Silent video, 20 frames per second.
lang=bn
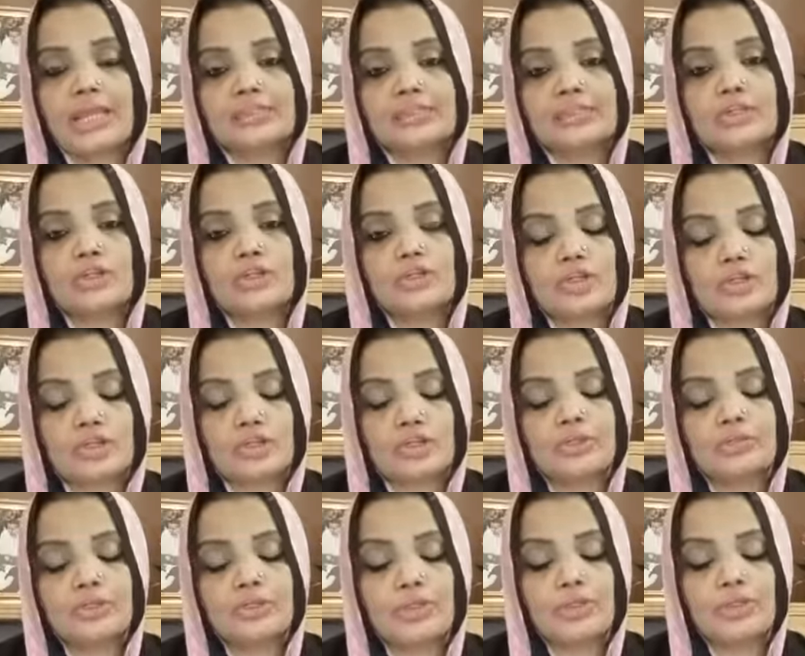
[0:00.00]
স্থানীয় সরকার
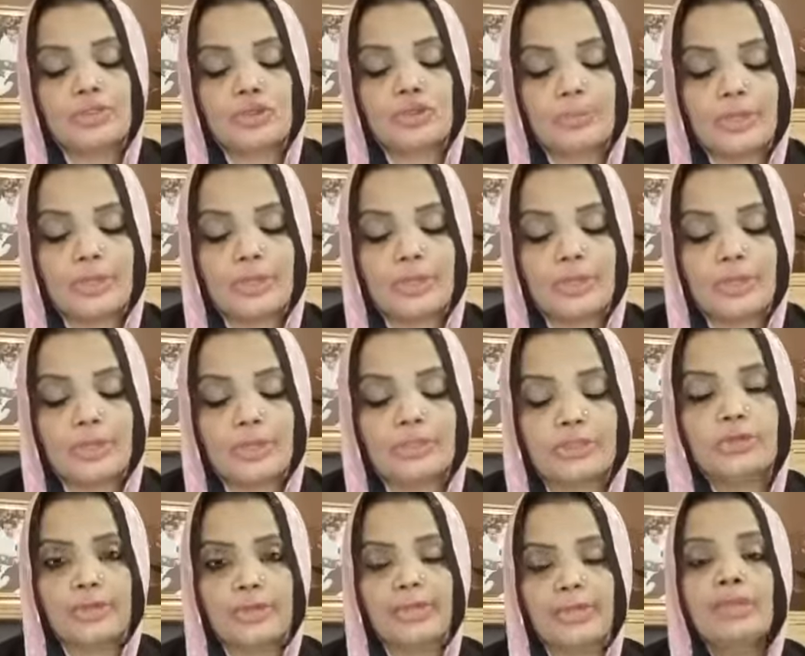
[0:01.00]
বিষয়ক সম্পাদক
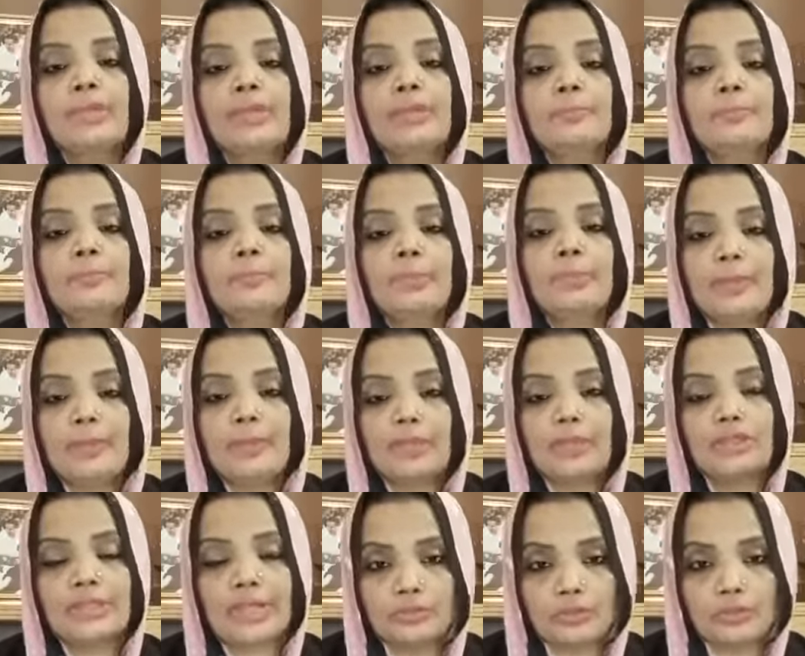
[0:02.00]
হিসেবে
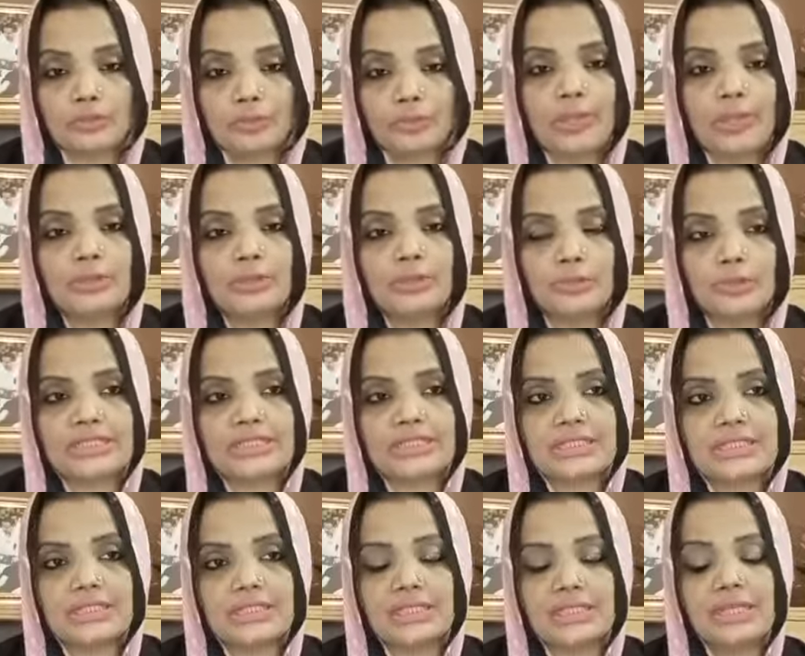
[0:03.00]
বিভাগীয় দায়িত্ব পালন করে
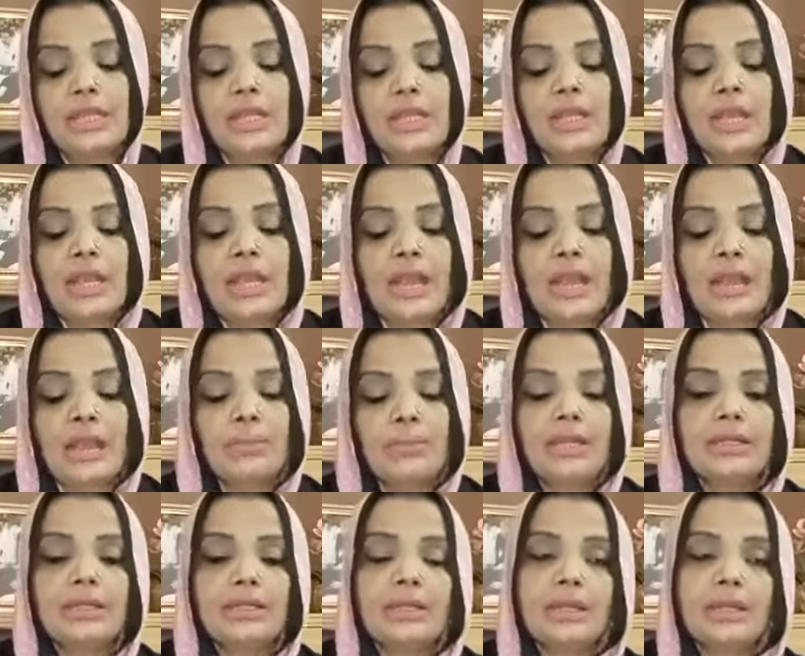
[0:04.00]
আসছি
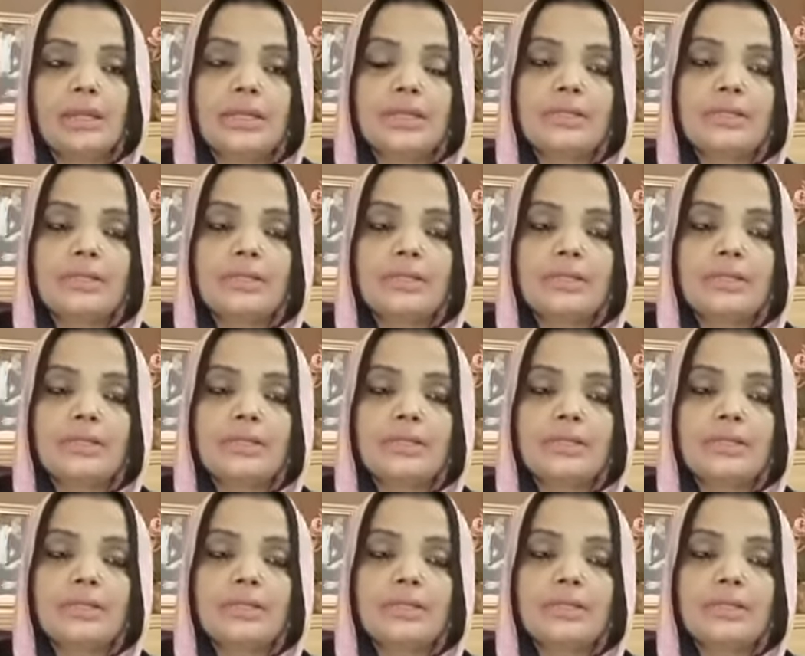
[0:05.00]
আমার